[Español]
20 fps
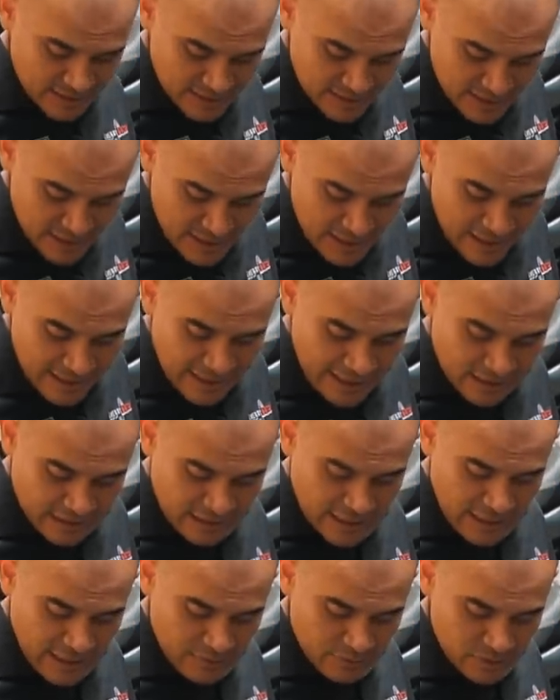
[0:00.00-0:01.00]
es que
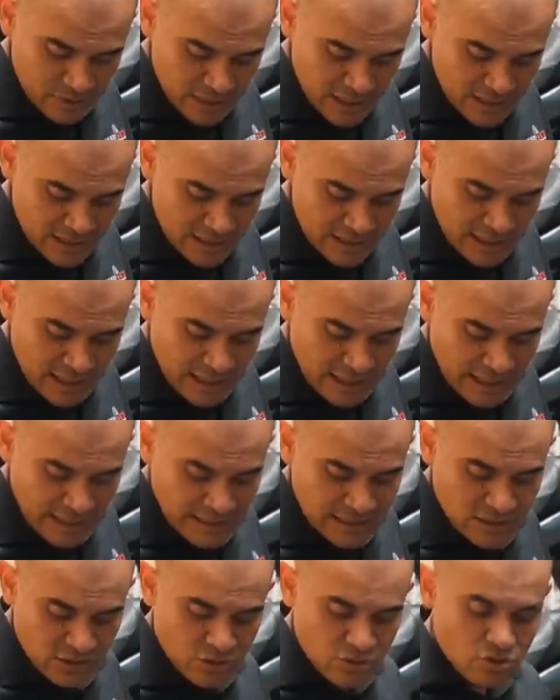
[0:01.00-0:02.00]
tenemos que instalar
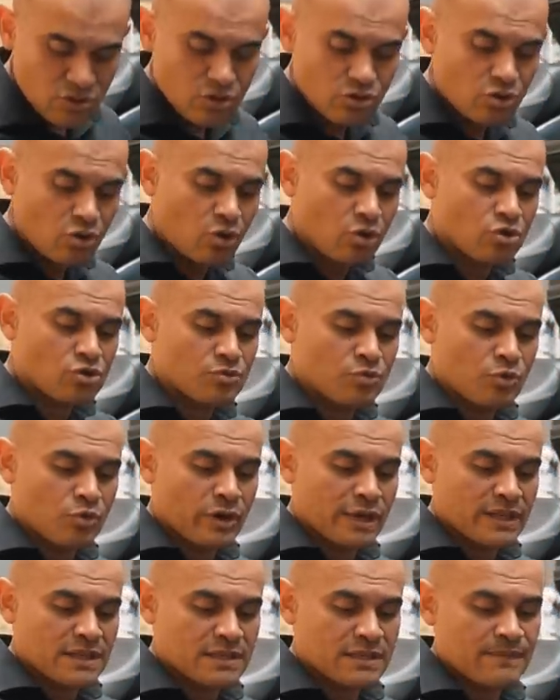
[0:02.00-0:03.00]
estos dos
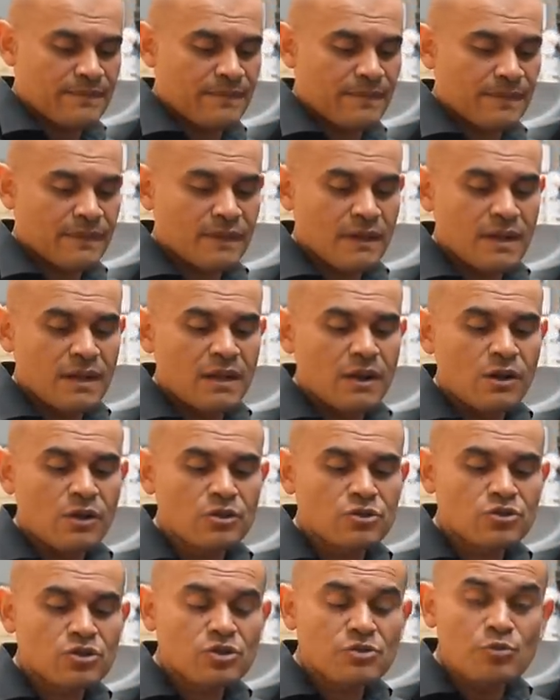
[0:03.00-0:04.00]
bujes.
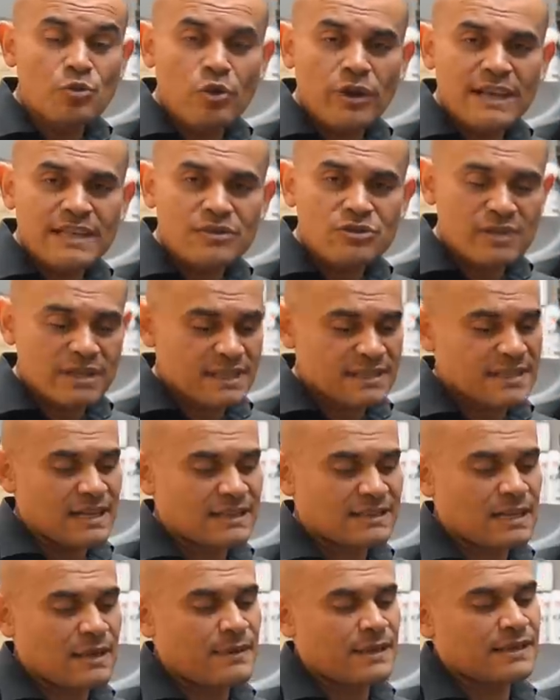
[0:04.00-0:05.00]
Los dos bujes son
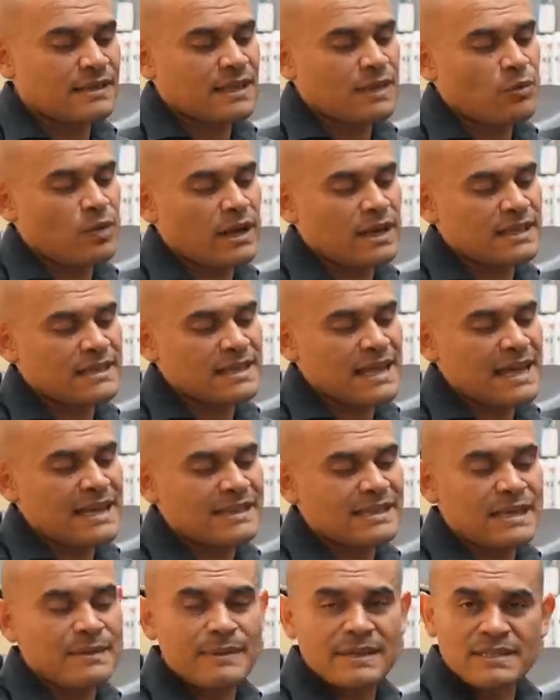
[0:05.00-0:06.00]
exactamente iguales
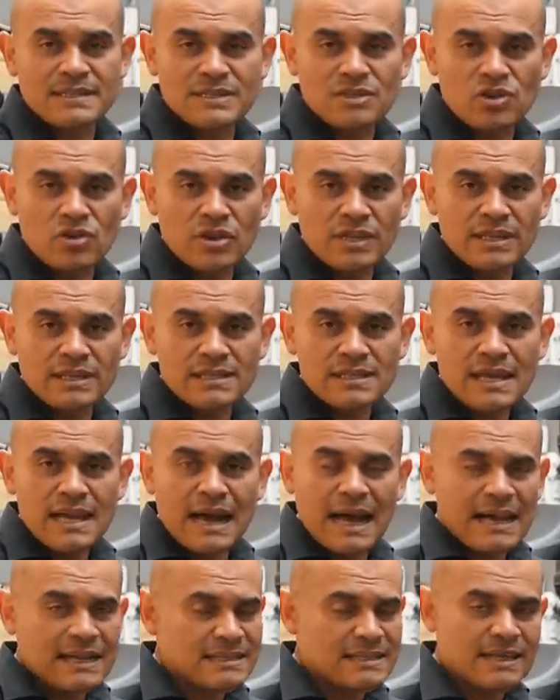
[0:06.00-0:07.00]
en dimensiones,
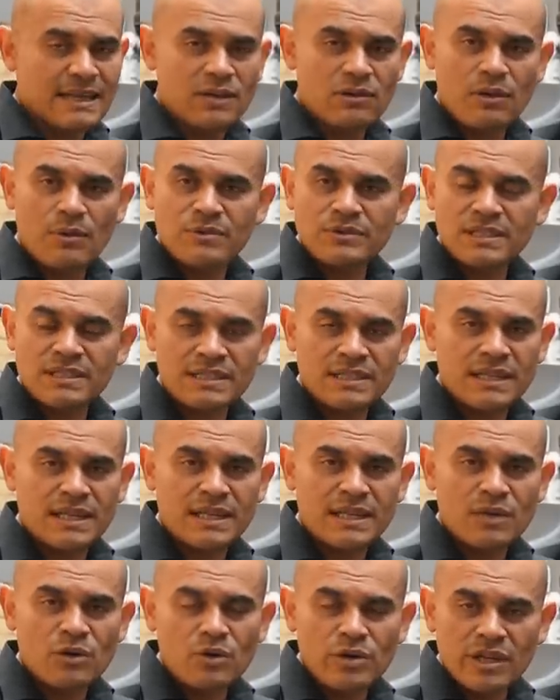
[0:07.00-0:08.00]
así que no vamos a tener
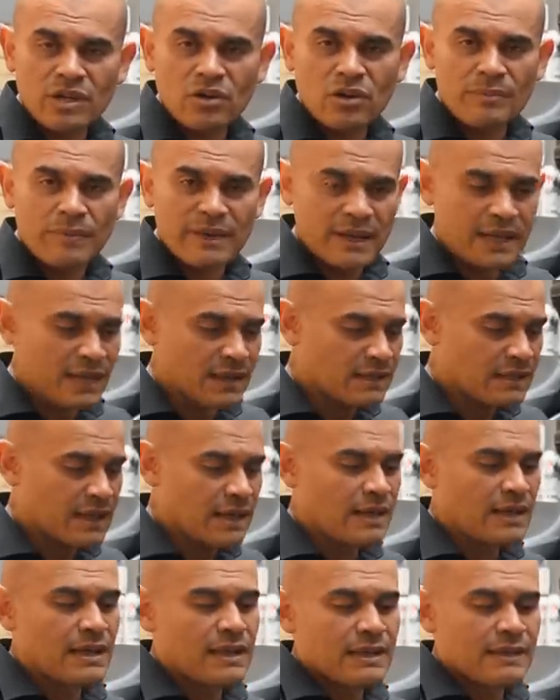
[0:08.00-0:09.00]
ningún inconveniente
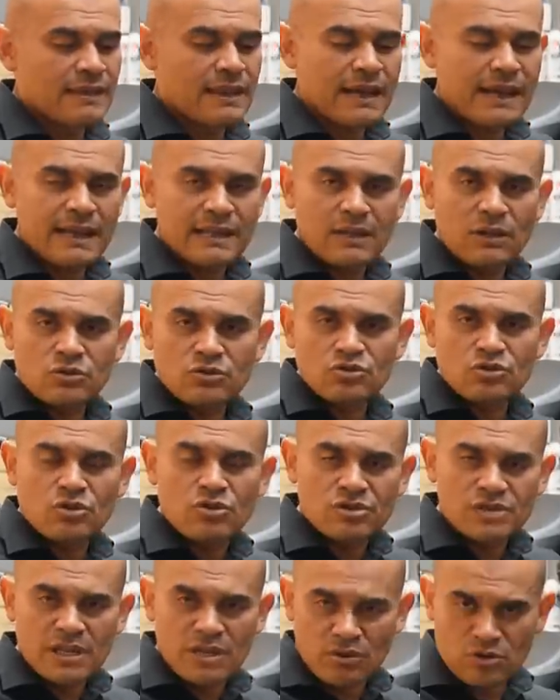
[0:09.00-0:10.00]
de que los
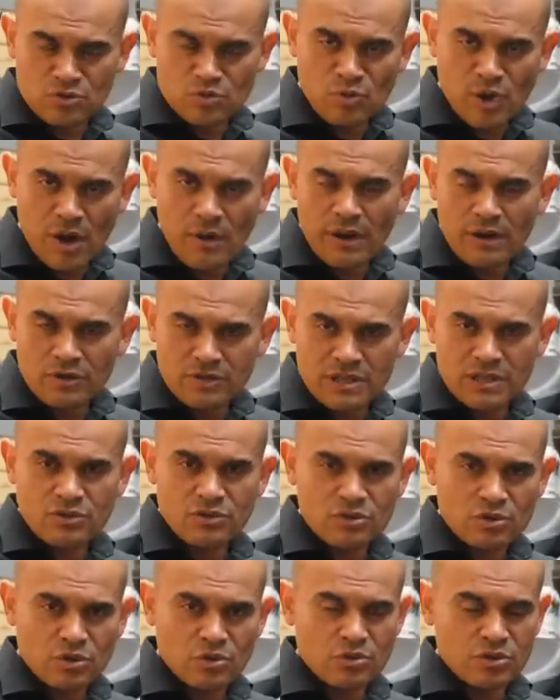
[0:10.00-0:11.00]
dos se nos muevan o se
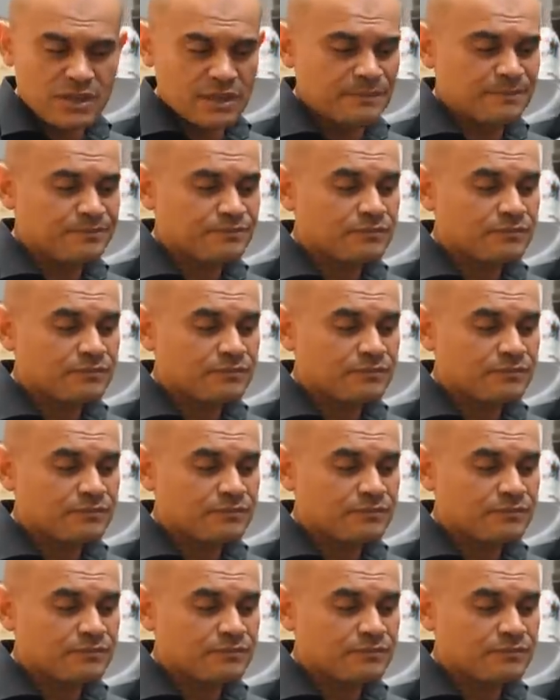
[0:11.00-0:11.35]
nos crucen